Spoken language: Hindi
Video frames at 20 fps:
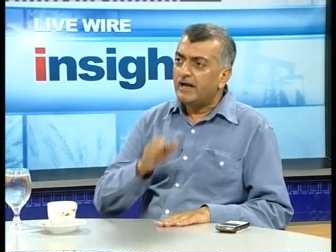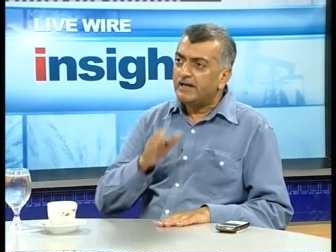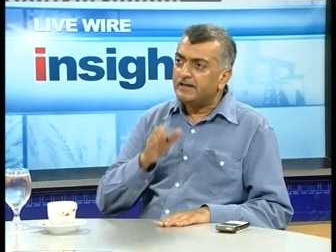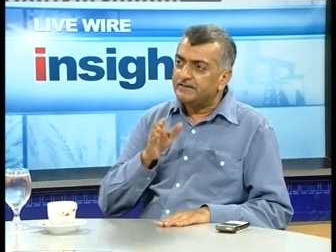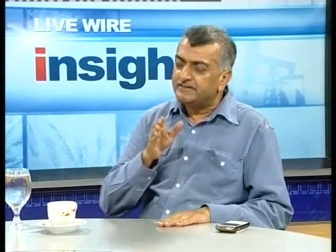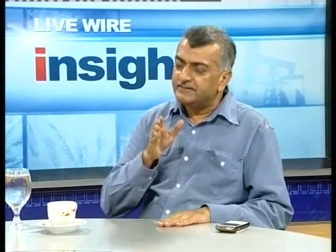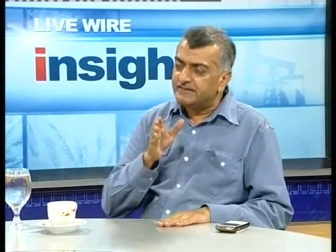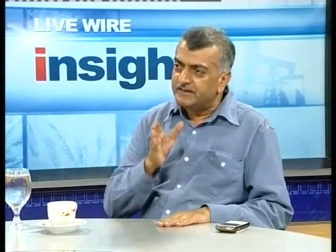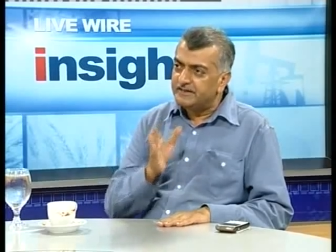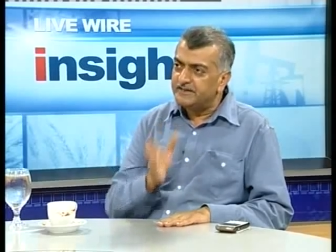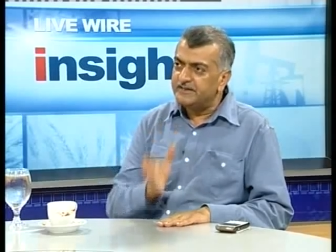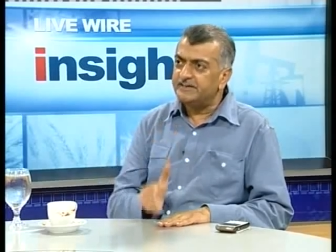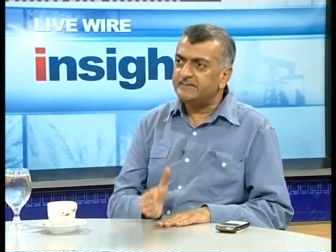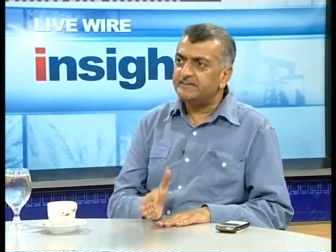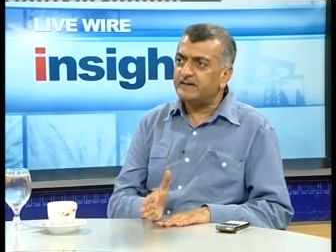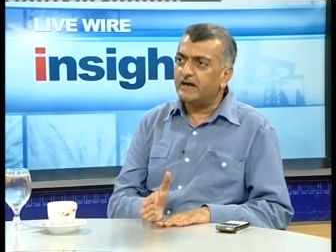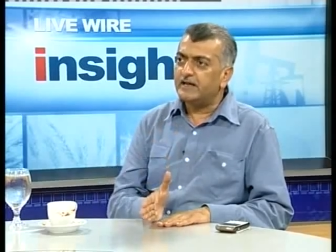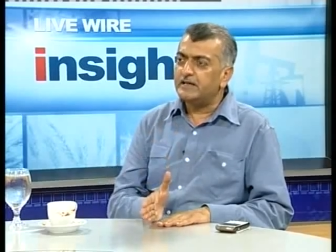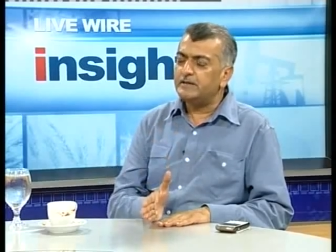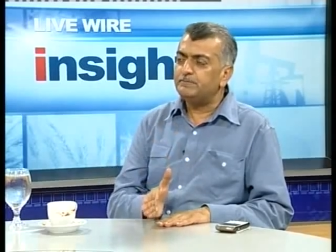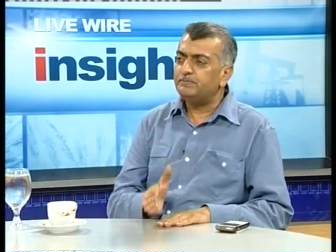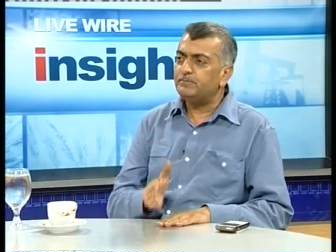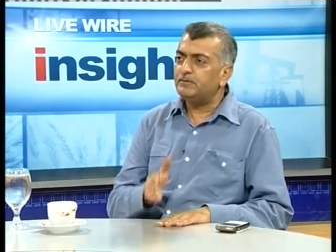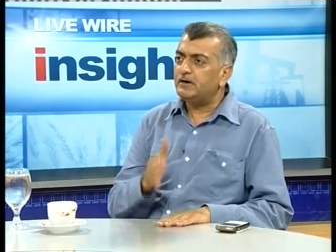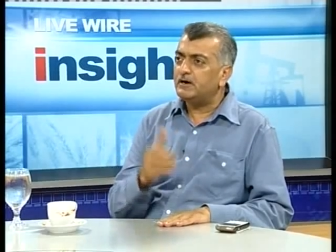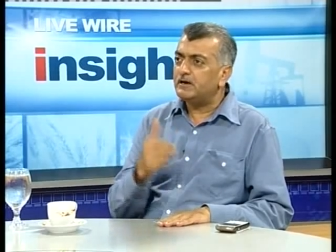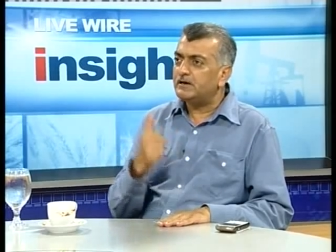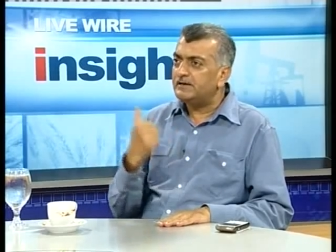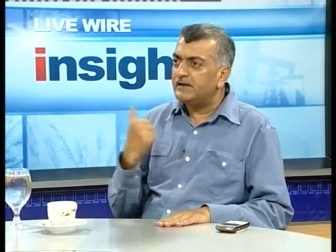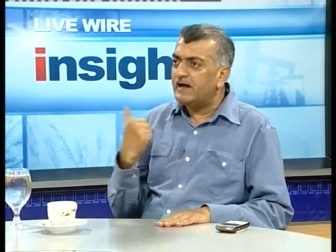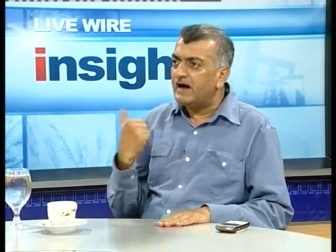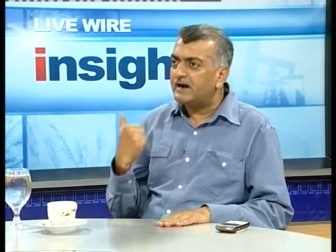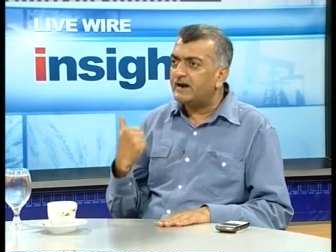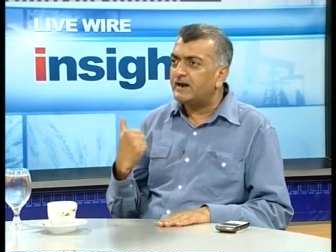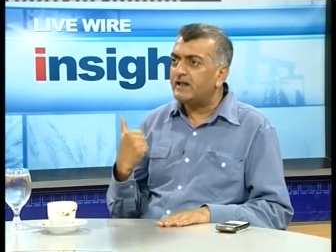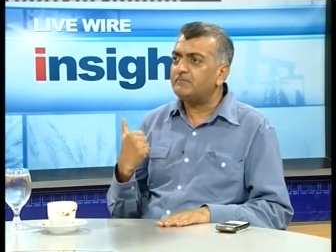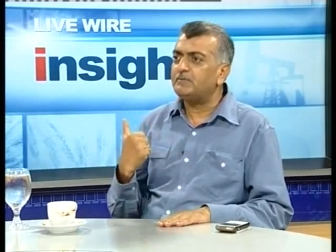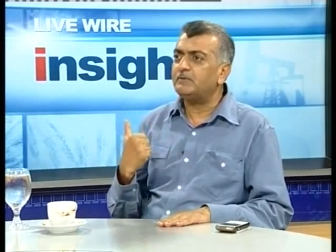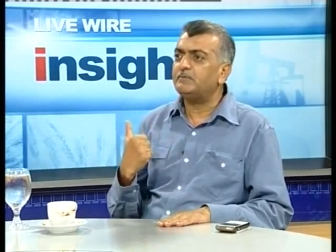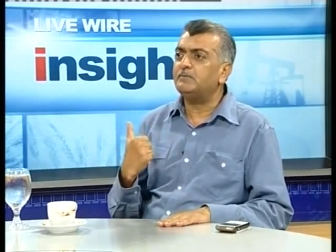यही टाइप
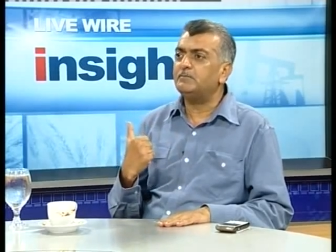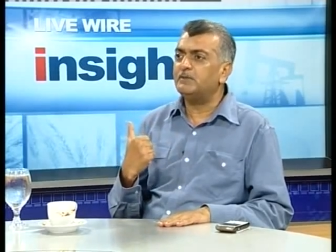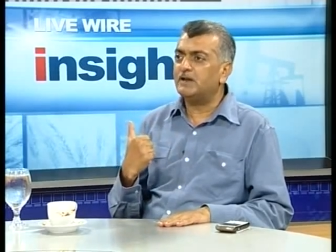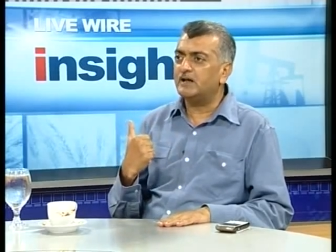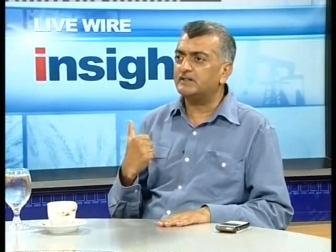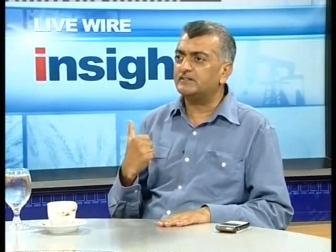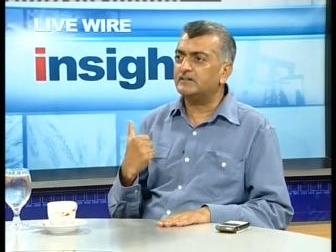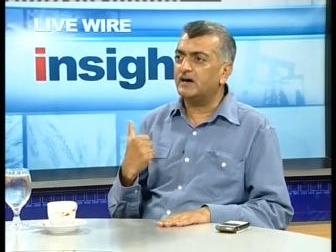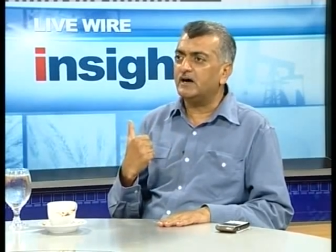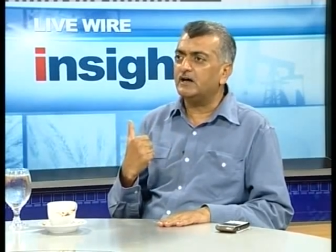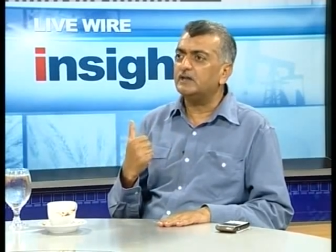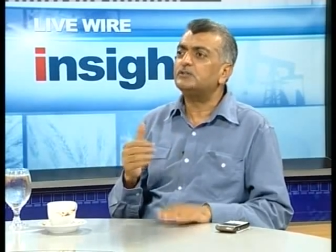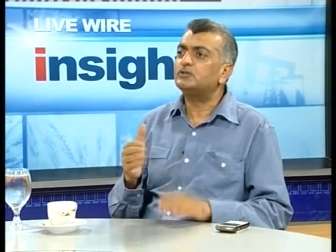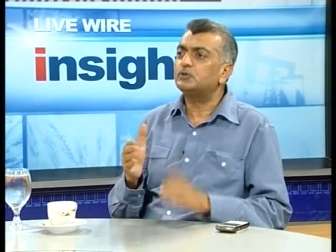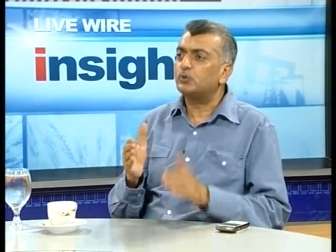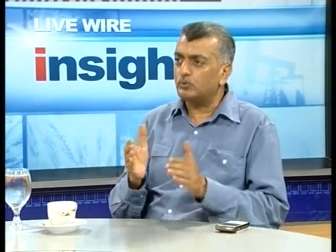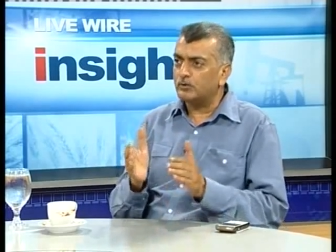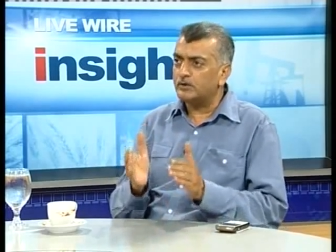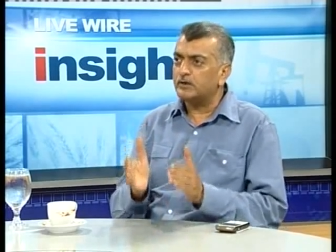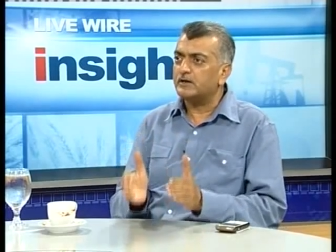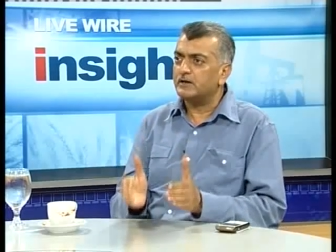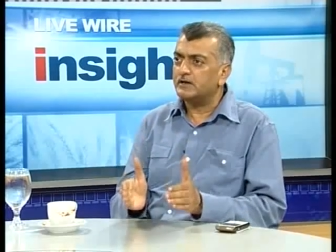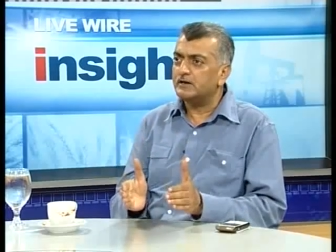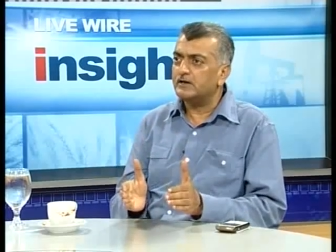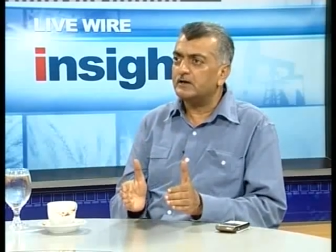लाखड़ा में मिला था थोड़े